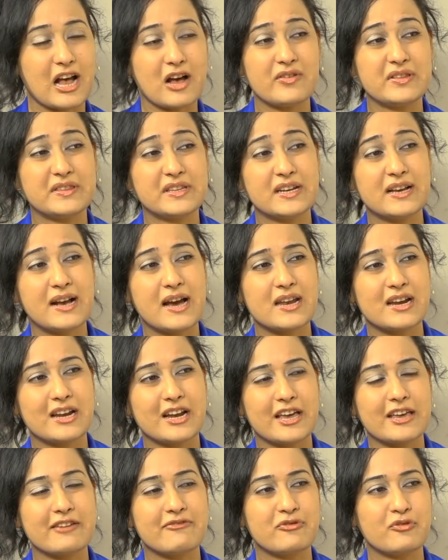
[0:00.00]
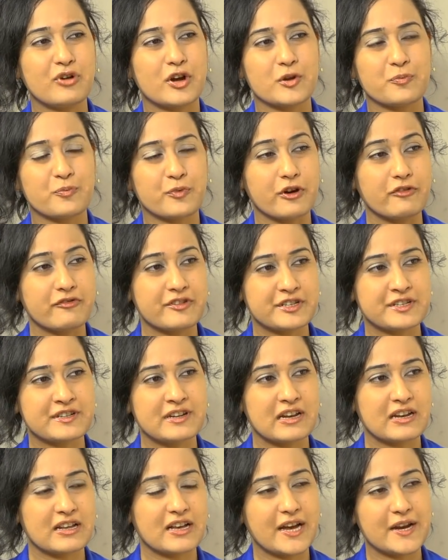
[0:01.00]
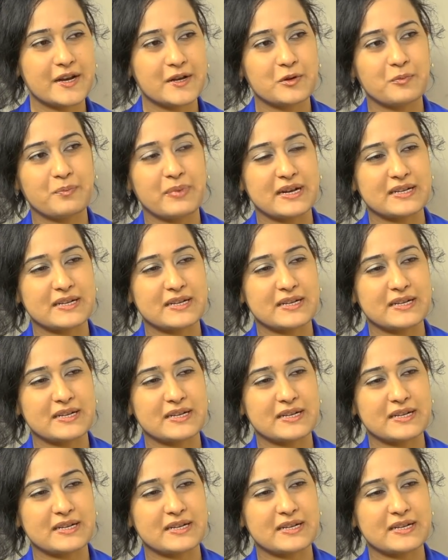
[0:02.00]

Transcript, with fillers: సావిత్రి గారి లైఫ్ అటు ప్రొఫెషనల్గా ఇటు